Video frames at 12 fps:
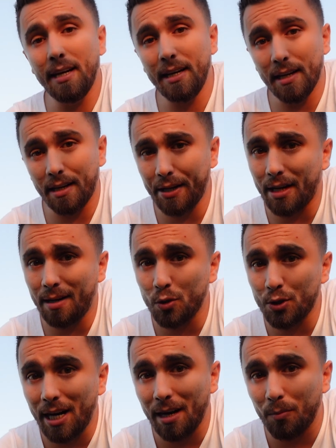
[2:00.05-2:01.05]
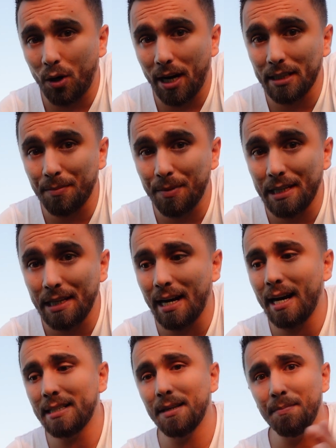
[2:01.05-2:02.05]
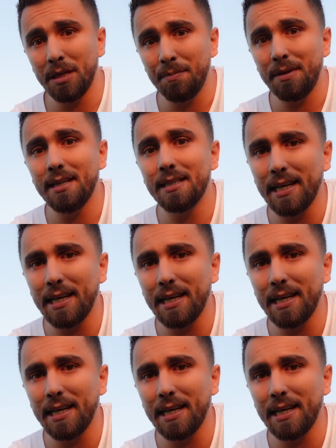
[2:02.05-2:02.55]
يقول لي الله يرحمه صاحب واحد منيح احسن من مية